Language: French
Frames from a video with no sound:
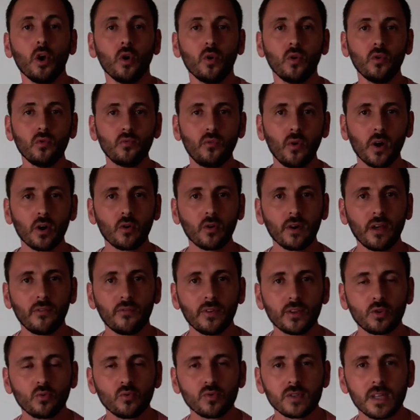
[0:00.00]
Une fois qu'on a
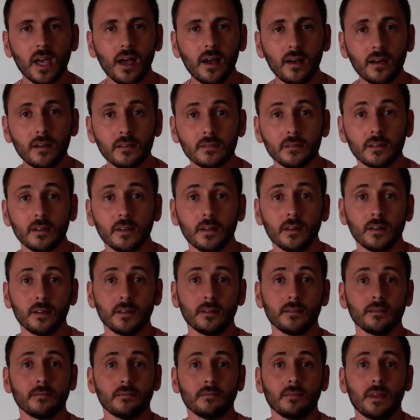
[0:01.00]
fait tout ça,
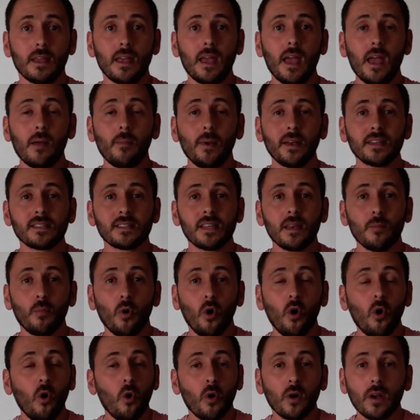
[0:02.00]
eh ben c'est
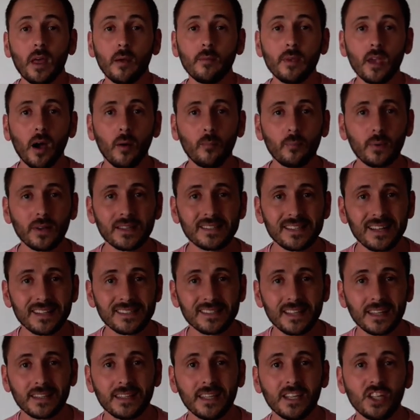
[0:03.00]
bon, on a mis en place la
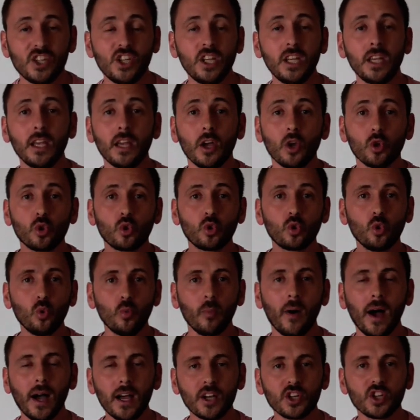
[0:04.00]
stratégie, tout
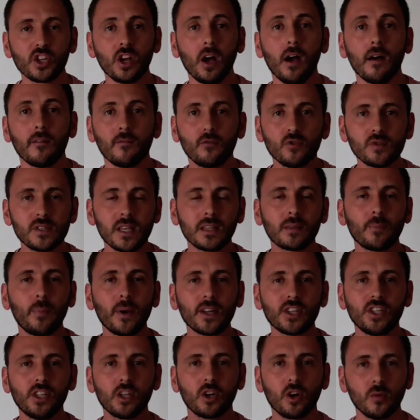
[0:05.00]
marche, vous êtes
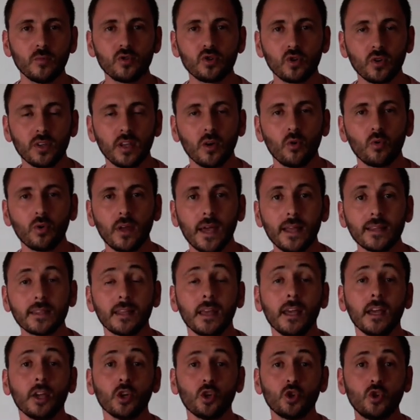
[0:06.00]
parti comme sur des roulettes.
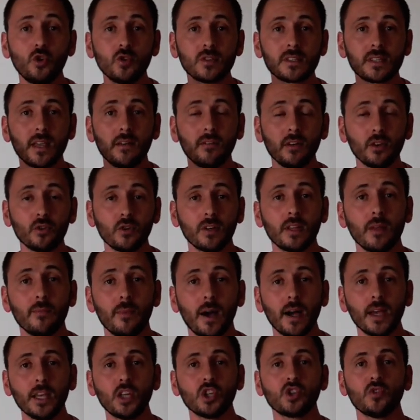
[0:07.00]
Juste avant de
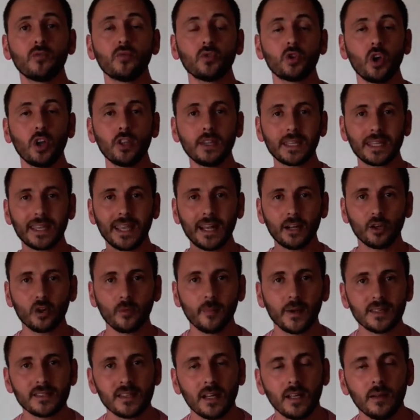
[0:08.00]
démarrer, je vous donne quelques
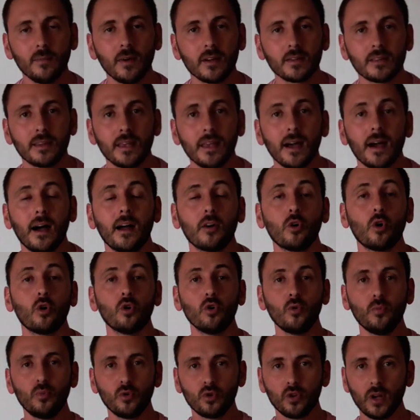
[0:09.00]
bases alimentaires. Alors
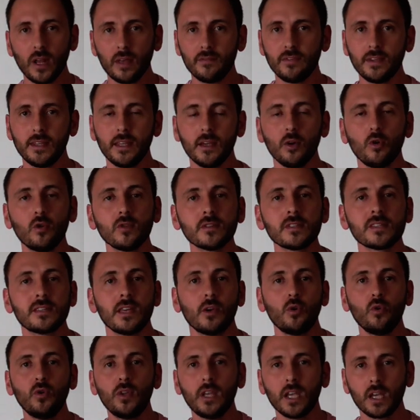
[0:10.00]
le but de la vidéo,
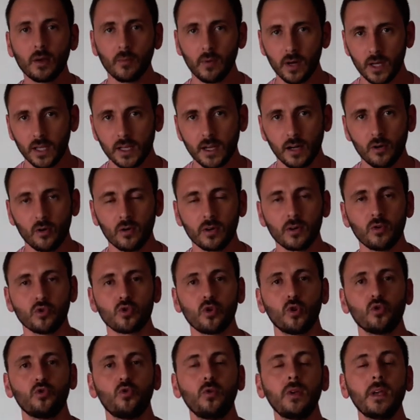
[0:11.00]
c'est uniquement les calories
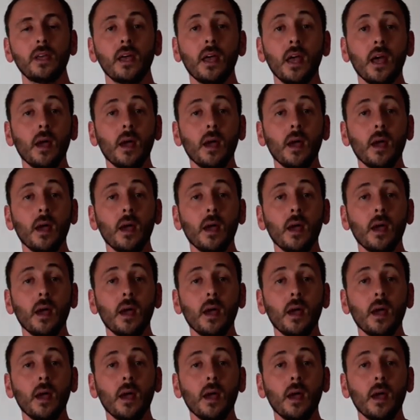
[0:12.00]
aujourd'hui.